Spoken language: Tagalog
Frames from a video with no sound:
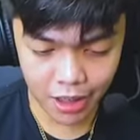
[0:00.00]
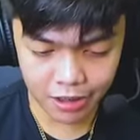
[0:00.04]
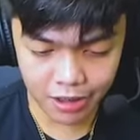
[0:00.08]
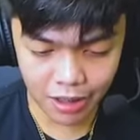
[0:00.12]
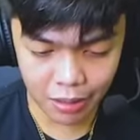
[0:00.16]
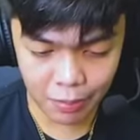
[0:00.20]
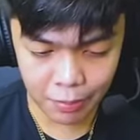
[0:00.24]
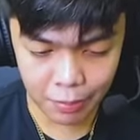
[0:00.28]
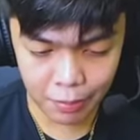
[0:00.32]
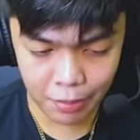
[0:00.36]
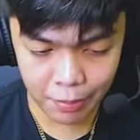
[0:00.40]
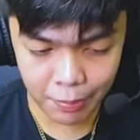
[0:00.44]
ata
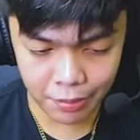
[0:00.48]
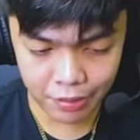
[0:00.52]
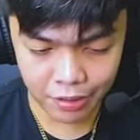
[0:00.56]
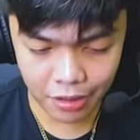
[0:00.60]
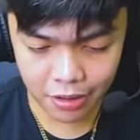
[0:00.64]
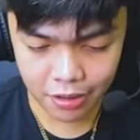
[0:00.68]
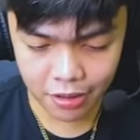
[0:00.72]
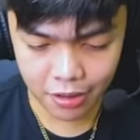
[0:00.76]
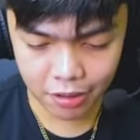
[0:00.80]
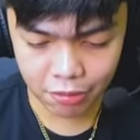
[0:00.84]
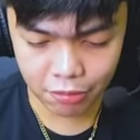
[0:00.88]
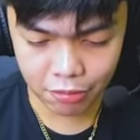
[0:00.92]
mapapatay
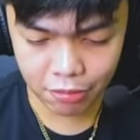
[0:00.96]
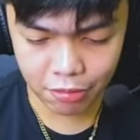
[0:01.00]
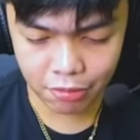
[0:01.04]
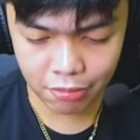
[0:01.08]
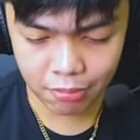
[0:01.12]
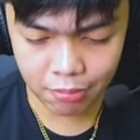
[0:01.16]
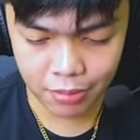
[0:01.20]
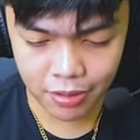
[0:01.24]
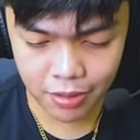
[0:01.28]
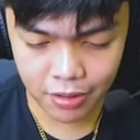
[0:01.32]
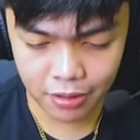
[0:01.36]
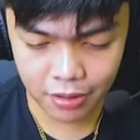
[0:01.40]
ng
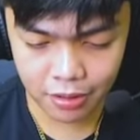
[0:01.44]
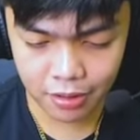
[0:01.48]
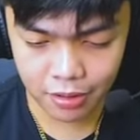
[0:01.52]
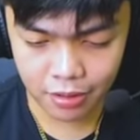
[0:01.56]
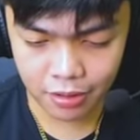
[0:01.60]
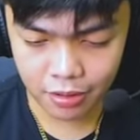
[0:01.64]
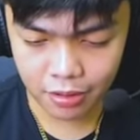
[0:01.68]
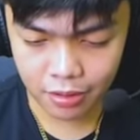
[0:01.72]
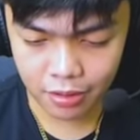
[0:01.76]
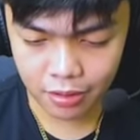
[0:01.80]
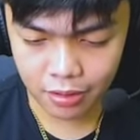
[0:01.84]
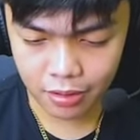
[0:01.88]
Ruby.
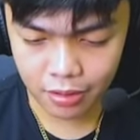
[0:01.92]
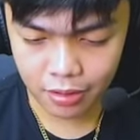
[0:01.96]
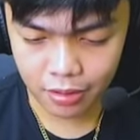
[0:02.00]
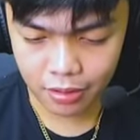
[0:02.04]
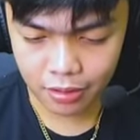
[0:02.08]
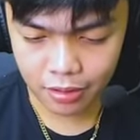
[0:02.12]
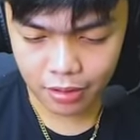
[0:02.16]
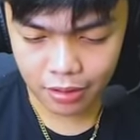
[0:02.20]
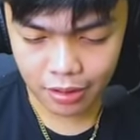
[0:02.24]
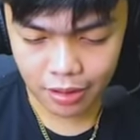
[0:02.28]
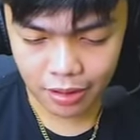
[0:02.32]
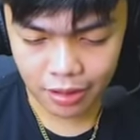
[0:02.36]

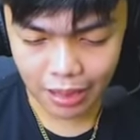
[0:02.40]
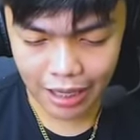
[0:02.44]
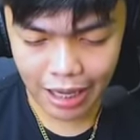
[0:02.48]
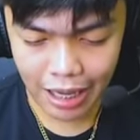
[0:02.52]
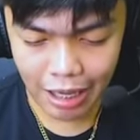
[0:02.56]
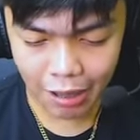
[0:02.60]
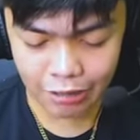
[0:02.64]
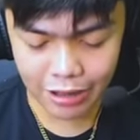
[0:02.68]
Ako